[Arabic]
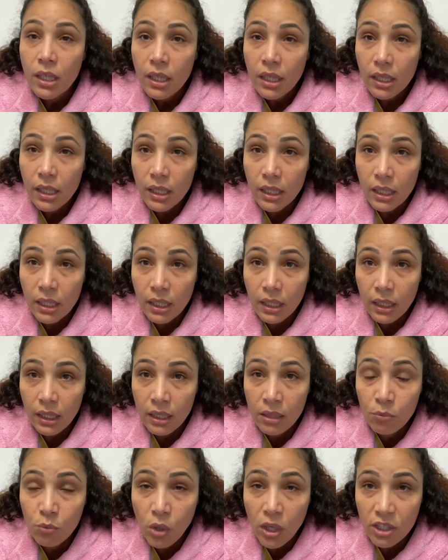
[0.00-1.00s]
آه،
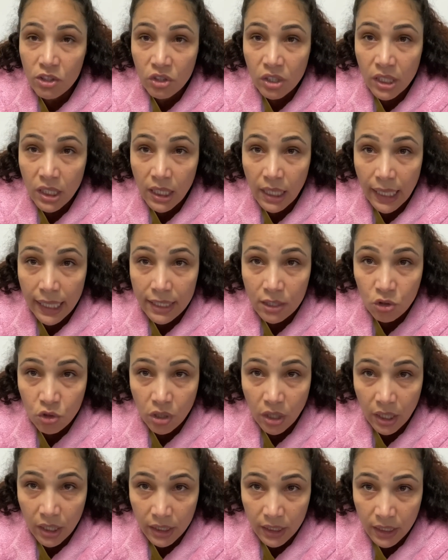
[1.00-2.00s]
المهاجرين غير
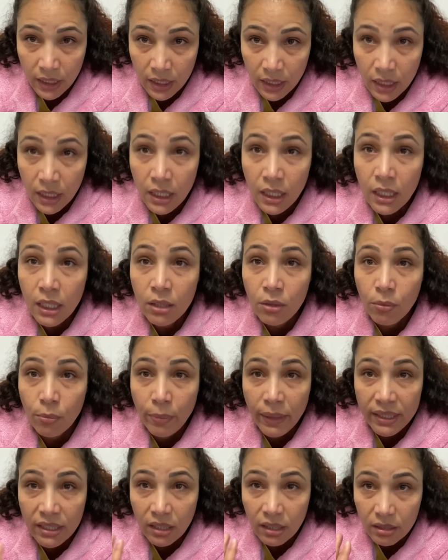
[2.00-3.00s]
الشرعيين
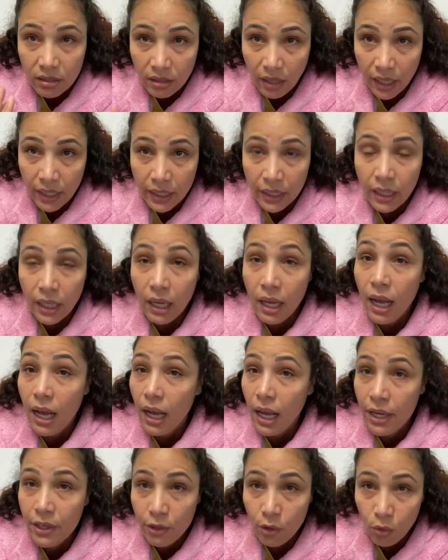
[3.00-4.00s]
بهذيك الطريقه
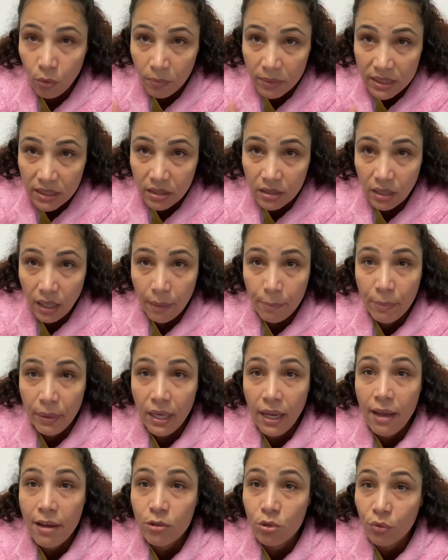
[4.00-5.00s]
انه ما
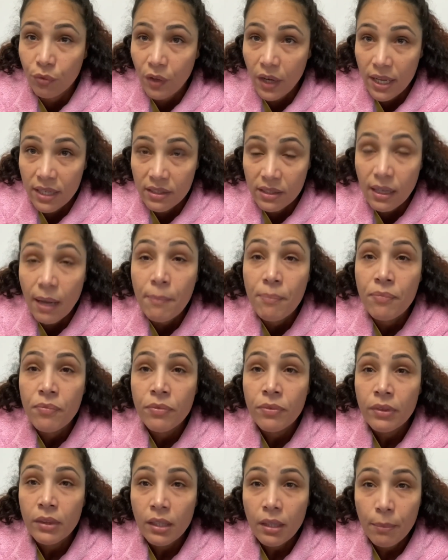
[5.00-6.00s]
تتقبلهاش فرنسا
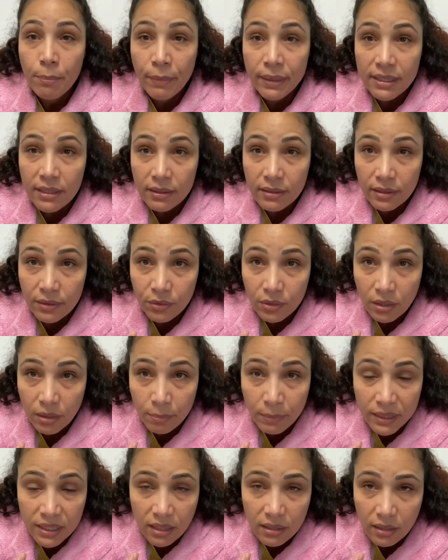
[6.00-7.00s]
ما
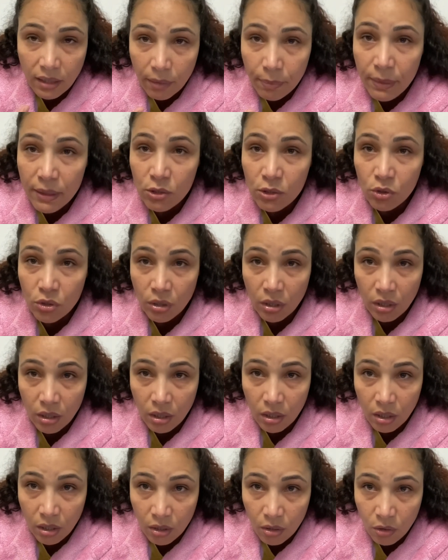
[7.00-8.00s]
ما تتقبلش
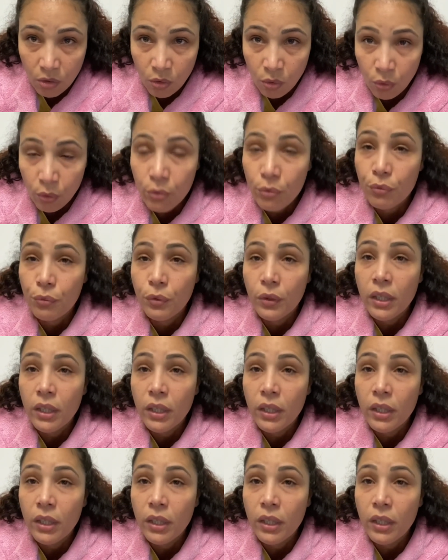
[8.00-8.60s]
العنف